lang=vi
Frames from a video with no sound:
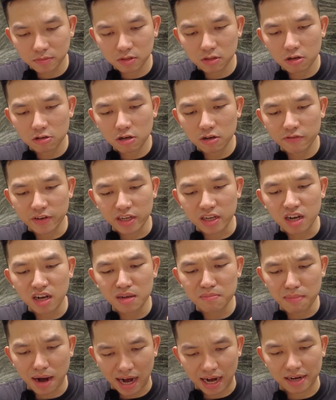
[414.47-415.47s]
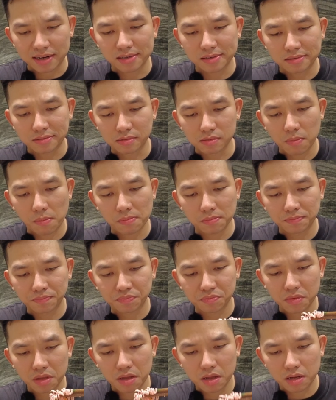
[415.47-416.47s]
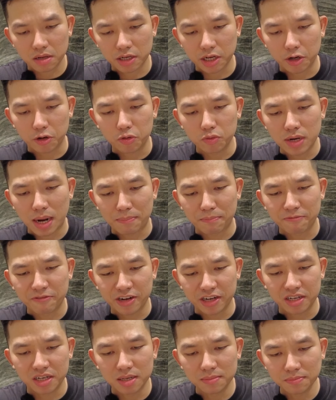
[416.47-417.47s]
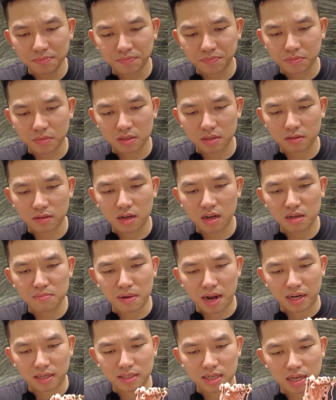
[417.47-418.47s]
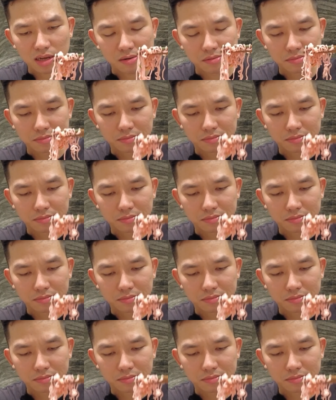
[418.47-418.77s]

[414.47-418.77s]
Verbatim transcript: Nó có vị hơi mặn, kiểu đậm vị lắm, hơi mặn nha.